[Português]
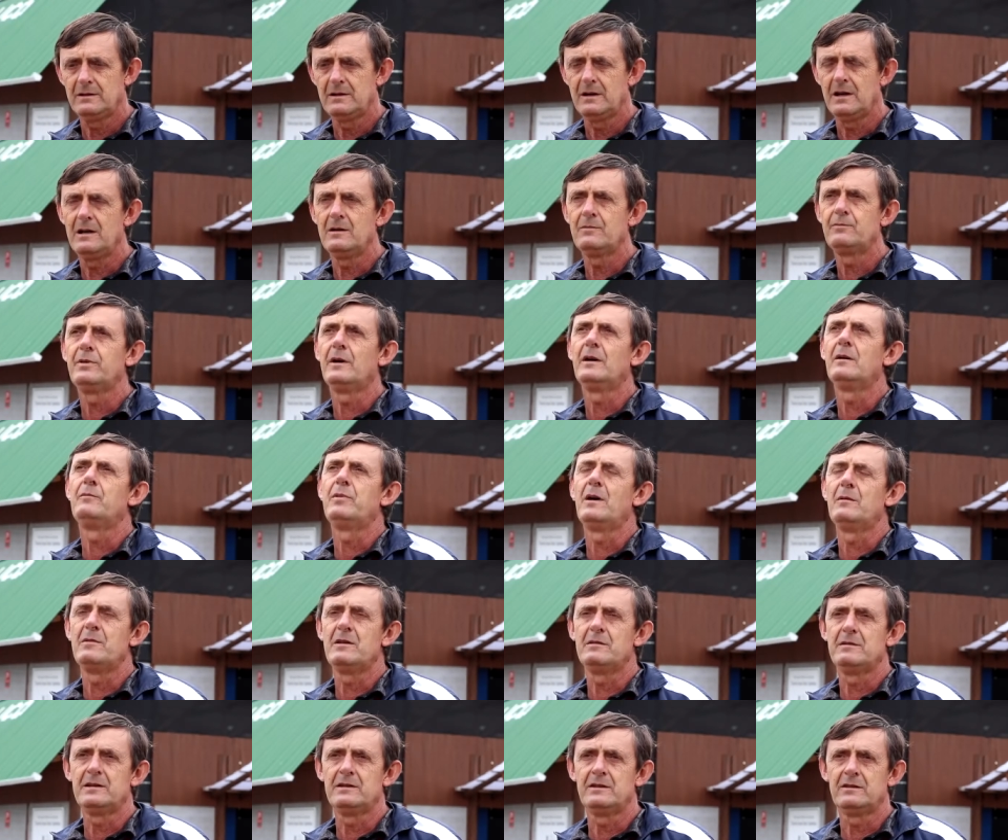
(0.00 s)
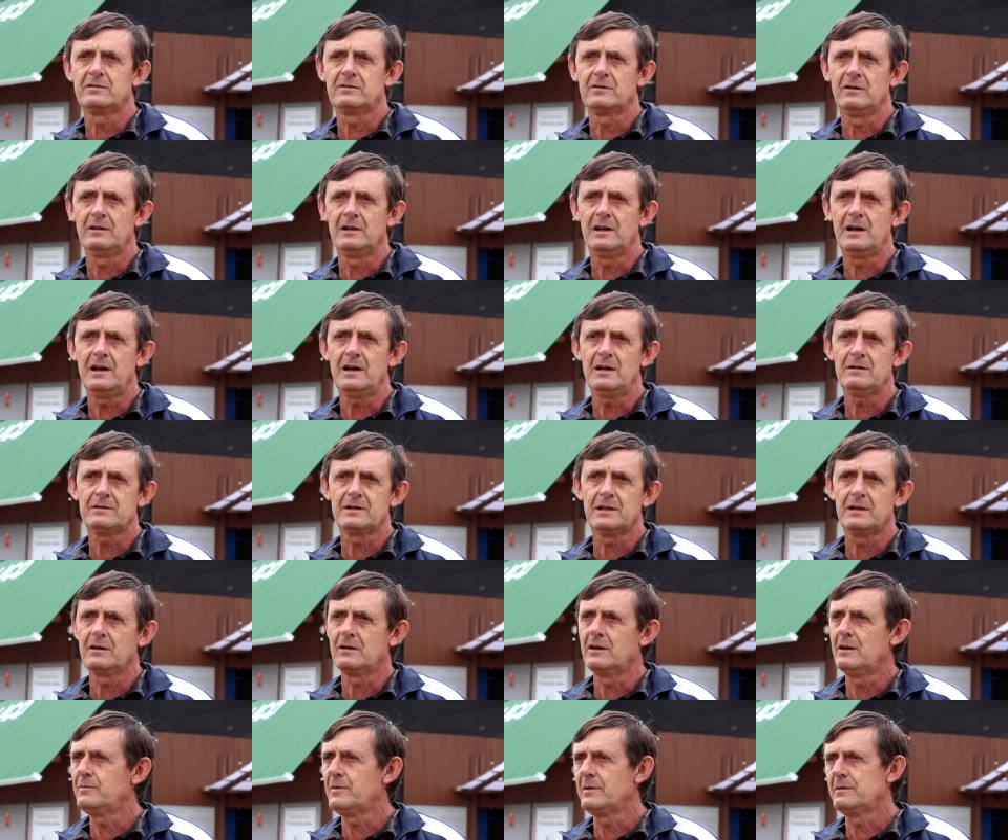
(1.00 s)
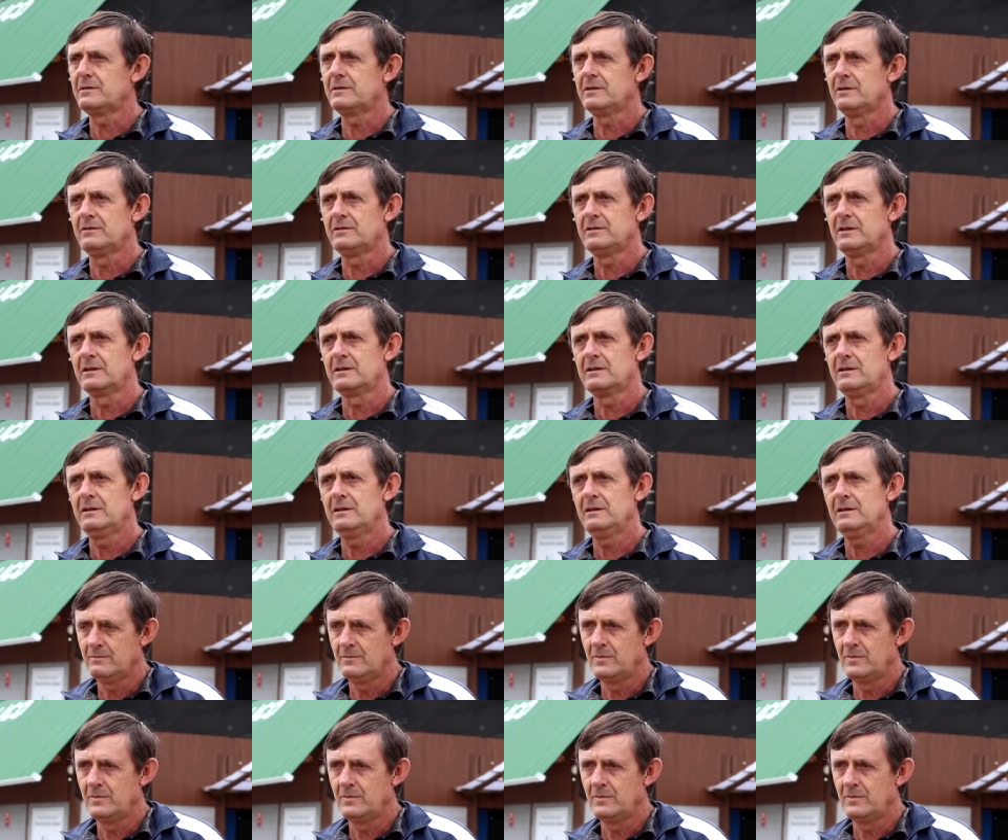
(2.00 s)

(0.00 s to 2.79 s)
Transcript: daí para merenda escolar, daí agora apareceu é isso aqui,